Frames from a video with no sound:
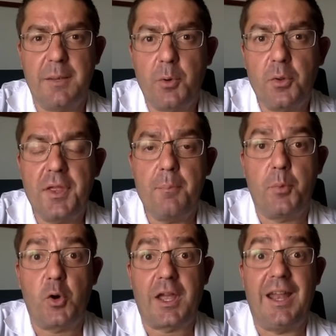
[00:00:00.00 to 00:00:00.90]
Se producen
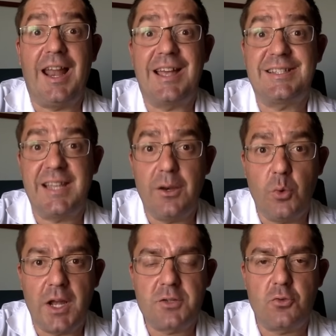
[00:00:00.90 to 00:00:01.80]
porque las
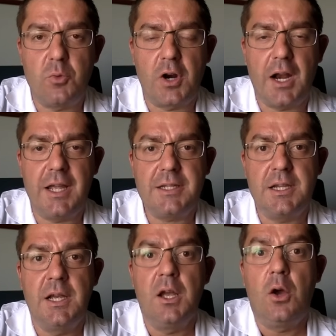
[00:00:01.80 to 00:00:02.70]
células
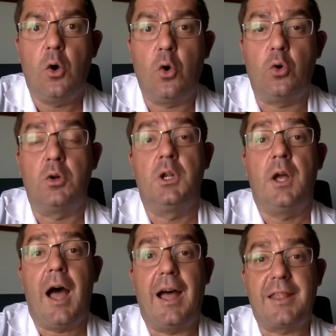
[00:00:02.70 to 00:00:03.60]
tumorales o
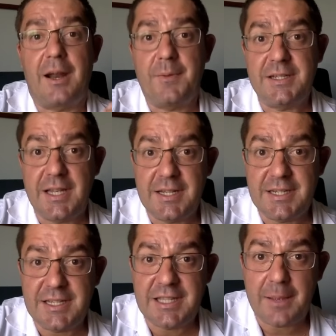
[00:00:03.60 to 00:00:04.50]
a través del
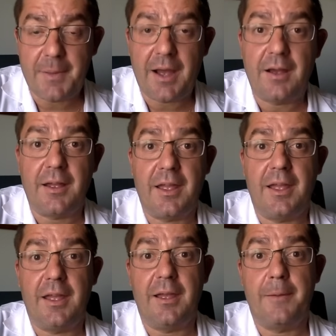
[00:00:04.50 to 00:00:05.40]
sistema
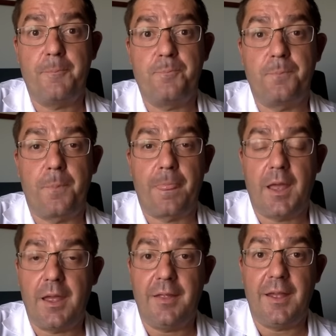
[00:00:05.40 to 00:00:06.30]
em,
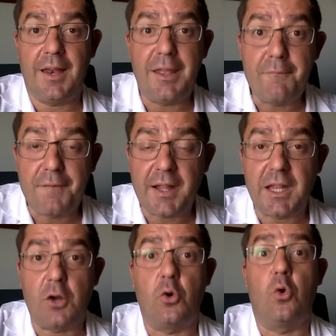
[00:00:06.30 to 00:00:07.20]
eh,
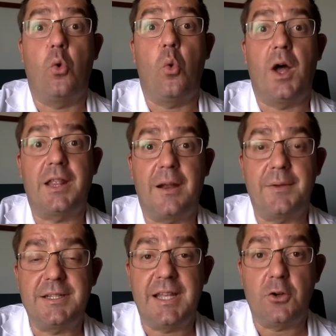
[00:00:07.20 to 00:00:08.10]
linfático o a
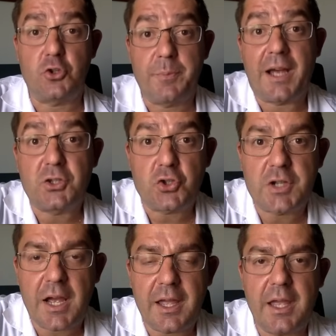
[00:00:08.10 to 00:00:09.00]
través de los vasos
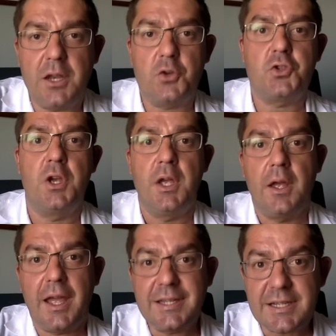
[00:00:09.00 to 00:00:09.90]
sanguíneos,
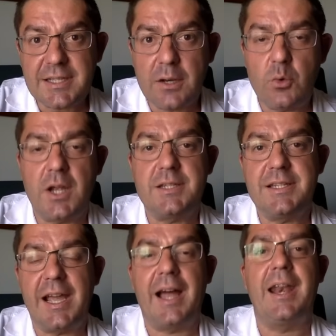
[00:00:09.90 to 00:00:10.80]
esas células
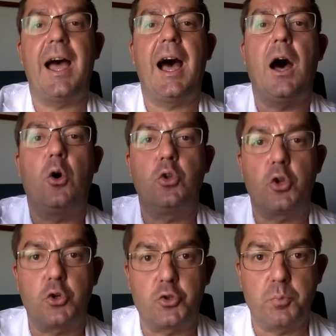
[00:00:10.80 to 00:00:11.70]
llegan a
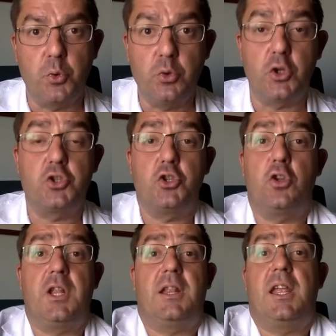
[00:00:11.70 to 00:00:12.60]
otros puntos
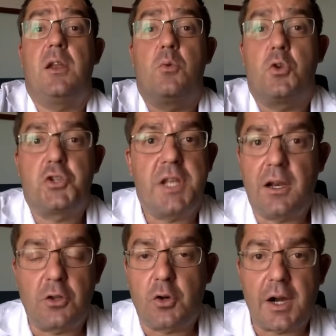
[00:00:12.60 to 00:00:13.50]
donde tienen unos
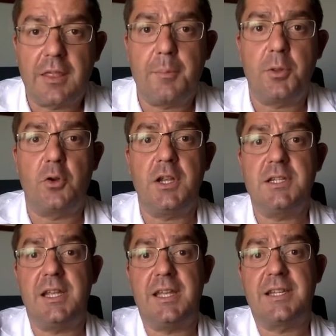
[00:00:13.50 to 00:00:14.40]
ciertos
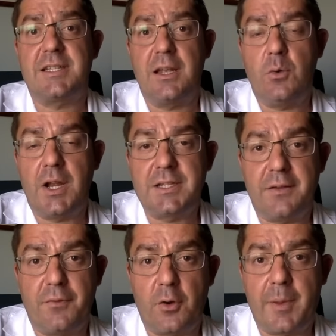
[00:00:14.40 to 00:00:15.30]
receptores y esas células se
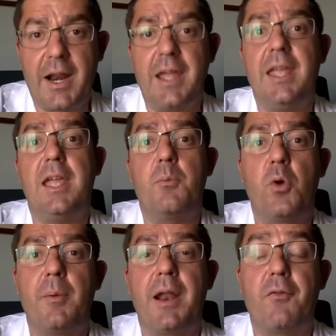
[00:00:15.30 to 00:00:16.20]
forman ahí y
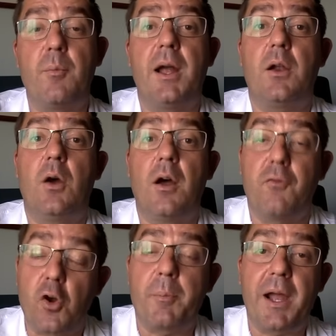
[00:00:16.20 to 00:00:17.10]
vuelven a
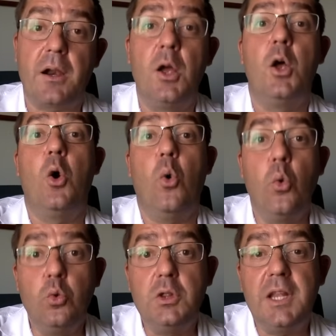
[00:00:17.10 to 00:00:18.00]
formar
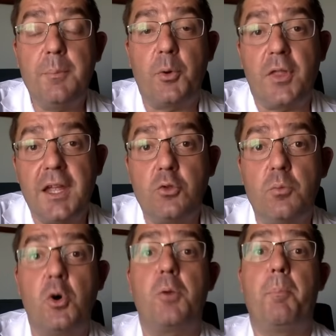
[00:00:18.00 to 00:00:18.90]
un tipo de
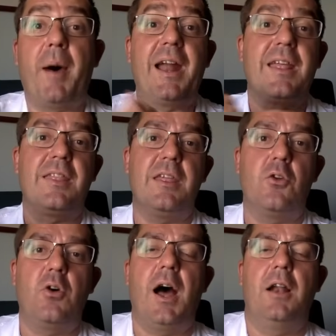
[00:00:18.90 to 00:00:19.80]
tumor
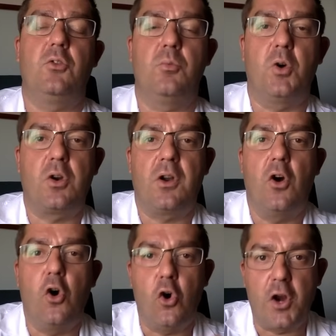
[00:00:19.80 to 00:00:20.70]
parecido al tumor
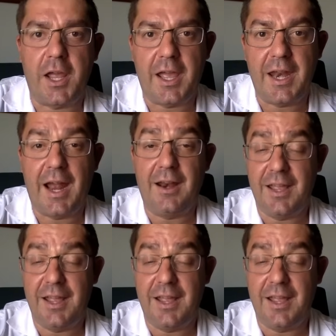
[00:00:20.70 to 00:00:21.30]
original.